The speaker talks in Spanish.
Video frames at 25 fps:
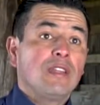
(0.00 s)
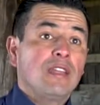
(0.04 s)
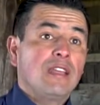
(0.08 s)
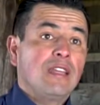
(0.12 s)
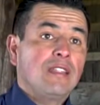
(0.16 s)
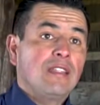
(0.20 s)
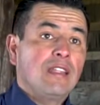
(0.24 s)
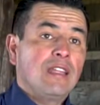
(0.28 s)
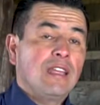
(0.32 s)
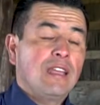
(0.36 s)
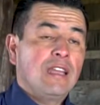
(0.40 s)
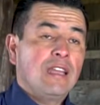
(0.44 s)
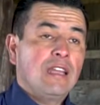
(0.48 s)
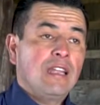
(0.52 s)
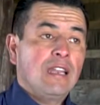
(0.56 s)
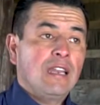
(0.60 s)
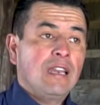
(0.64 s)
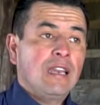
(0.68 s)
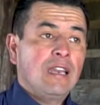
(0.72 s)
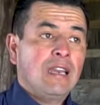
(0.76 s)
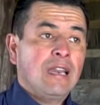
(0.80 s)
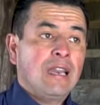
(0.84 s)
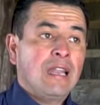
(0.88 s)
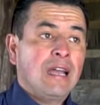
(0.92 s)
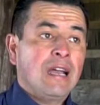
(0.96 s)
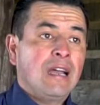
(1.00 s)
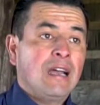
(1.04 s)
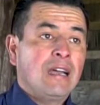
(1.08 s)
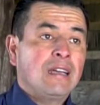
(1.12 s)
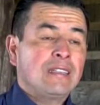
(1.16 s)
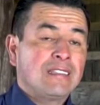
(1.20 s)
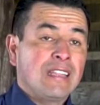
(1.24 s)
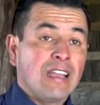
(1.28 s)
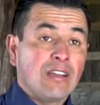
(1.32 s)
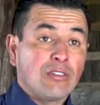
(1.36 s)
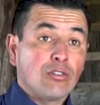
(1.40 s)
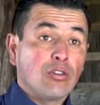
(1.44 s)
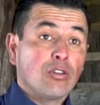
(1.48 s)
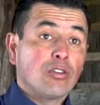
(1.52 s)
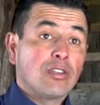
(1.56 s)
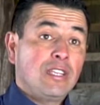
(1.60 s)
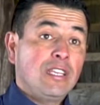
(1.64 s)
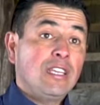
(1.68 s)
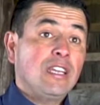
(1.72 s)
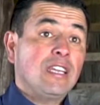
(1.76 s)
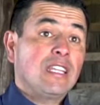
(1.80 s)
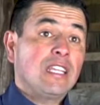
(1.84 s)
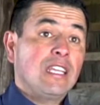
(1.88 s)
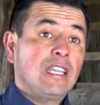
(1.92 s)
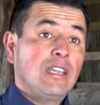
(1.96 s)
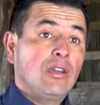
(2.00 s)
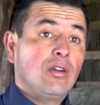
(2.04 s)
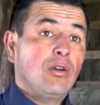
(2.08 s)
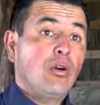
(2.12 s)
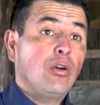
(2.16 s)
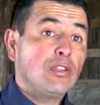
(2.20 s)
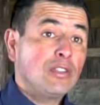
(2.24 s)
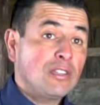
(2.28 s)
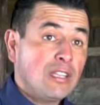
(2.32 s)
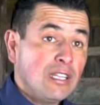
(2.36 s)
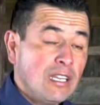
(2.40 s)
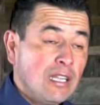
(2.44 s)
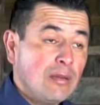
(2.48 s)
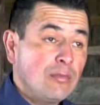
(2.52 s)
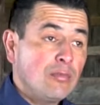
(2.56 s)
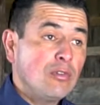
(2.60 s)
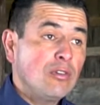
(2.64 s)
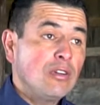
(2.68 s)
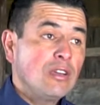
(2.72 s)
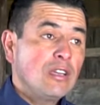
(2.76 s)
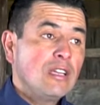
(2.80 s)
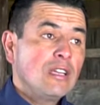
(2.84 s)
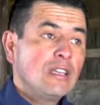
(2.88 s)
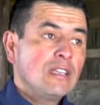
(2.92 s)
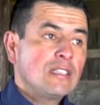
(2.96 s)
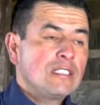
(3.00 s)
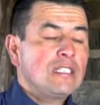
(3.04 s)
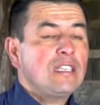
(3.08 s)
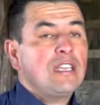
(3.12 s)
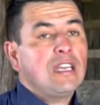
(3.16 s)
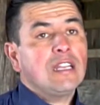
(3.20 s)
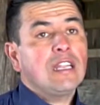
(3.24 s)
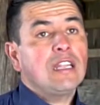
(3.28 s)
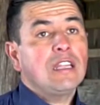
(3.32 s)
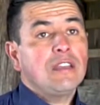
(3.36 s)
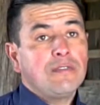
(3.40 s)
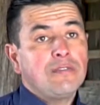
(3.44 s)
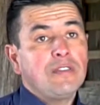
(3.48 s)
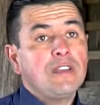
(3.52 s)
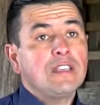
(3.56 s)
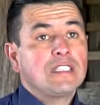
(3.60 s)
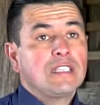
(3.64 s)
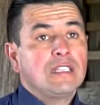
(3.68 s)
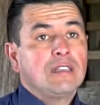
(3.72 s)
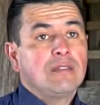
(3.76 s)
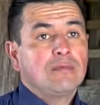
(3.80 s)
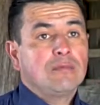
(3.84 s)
de, de la tecnología que hoy tenemos, sí, era difícil